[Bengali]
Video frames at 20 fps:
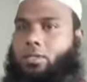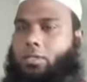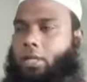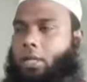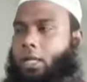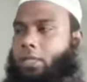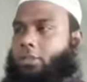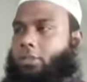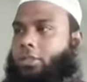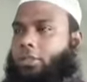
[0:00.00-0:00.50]

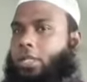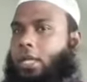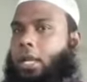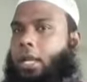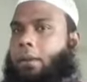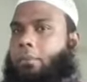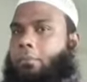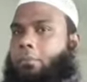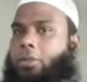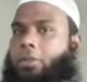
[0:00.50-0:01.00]
সলাত
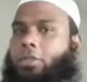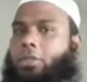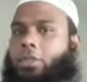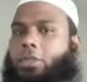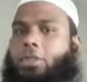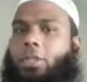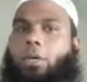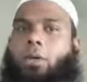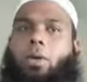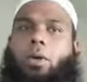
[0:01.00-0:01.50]
সালাম
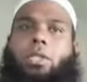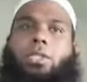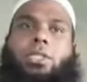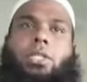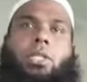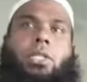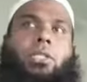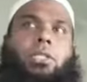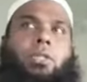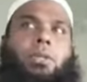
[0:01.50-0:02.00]
বর্ষিত হোক
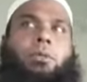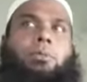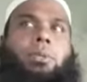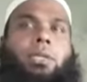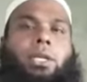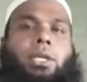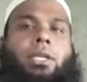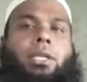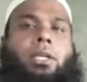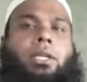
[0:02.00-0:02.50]
শেষ
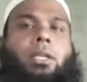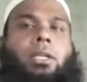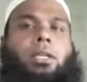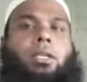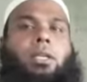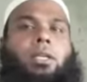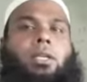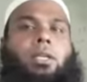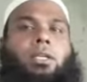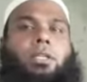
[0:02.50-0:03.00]
নবী
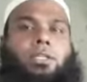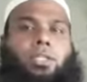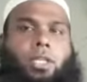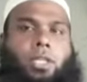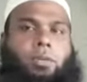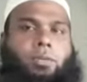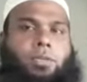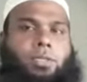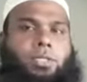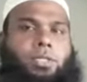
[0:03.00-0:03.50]

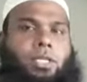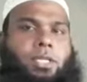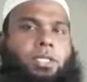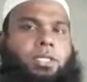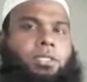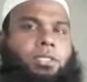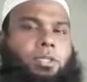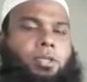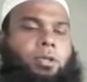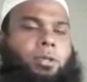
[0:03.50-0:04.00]

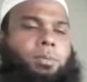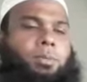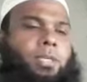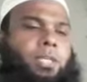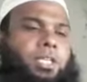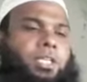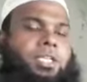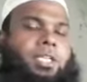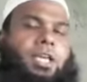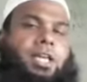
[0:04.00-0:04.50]
সর্বশ্রেষ্ঠ নবী
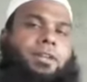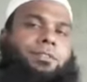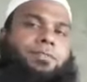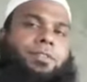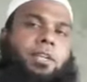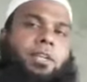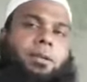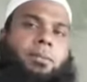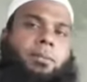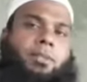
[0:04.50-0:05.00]

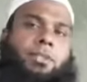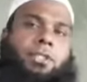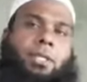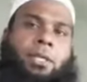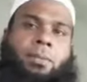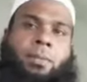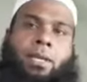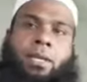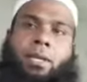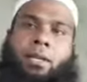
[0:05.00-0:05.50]
শাহফিল
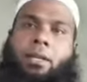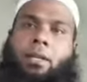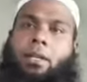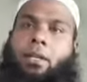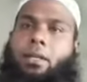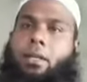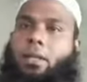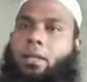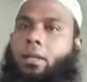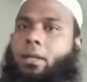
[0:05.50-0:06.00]
মুজদিবিন
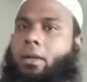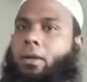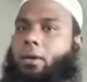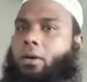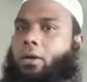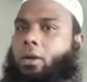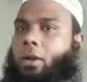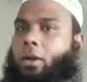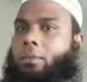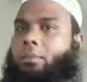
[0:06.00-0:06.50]

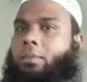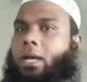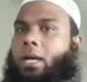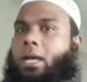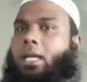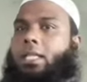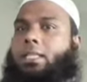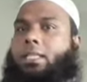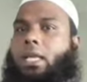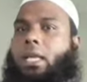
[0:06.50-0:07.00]

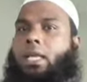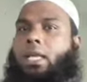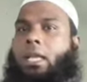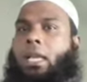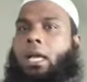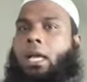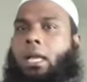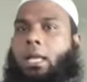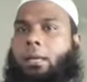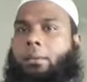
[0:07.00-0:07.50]
রহমাত
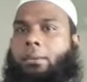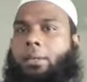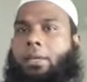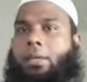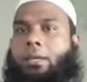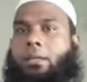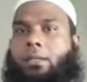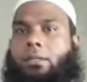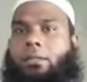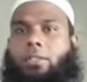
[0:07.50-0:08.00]
আল্লিল
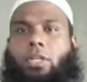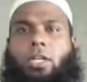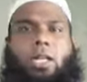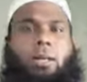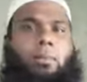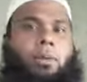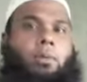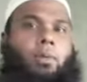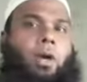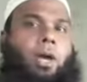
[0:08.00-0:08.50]
আলমিন
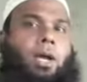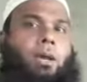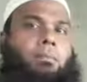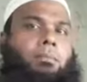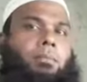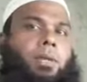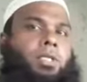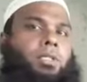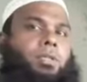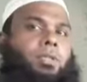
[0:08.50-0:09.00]
জনাবে
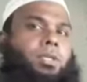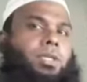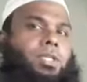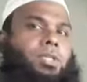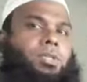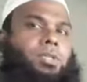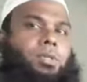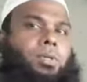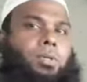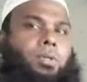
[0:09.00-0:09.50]
মোহাম্মদুর
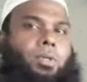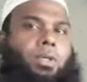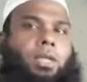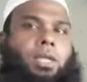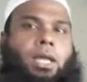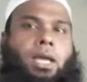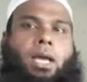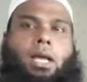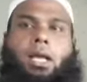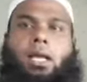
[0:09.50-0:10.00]

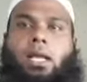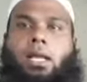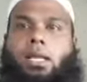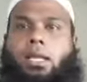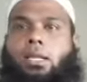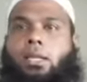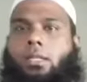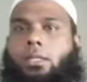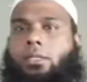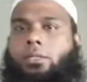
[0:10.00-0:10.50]
রসুল্লাহ
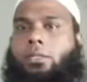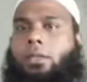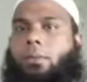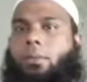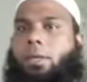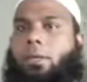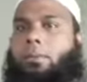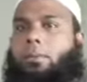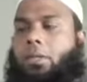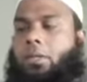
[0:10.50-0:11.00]

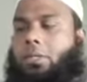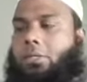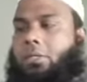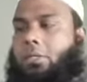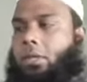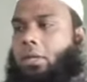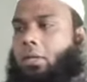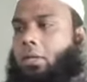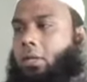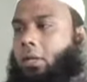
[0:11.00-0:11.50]
সবাই বলি
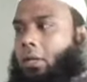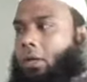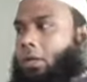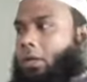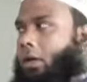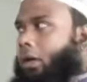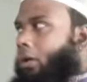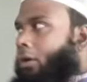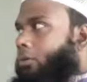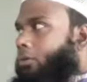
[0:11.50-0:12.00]

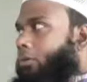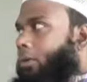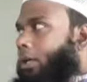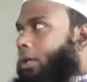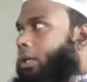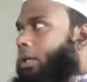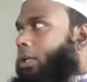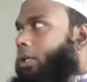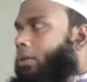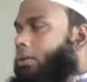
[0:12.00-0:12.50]
সাল্লু
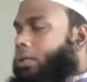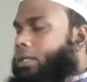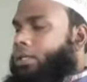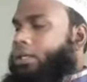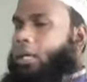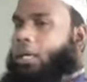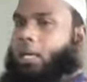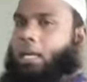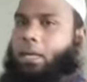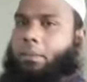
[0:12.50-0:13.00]
আলী
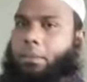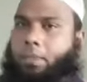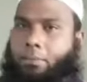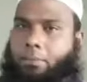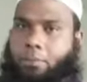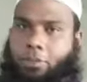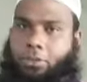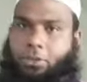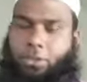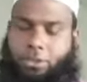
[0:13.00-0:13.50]
ওয়াসাল্লামের
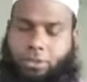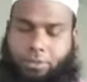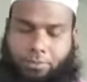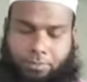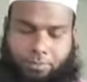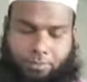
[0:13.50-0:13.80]
প্রতি